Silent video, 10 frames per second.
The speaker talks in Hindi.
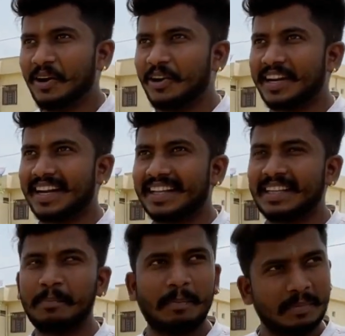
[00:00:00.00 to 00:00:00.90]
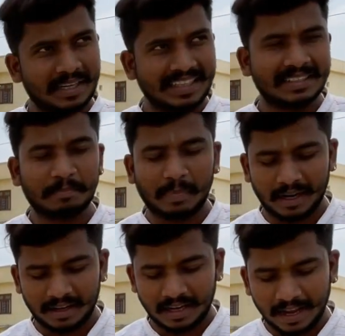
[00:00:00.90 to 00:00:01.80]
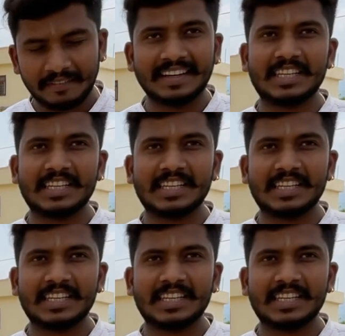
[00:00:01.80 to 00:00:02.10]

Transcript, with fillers: और क्या कहते हैं एवरेज uh,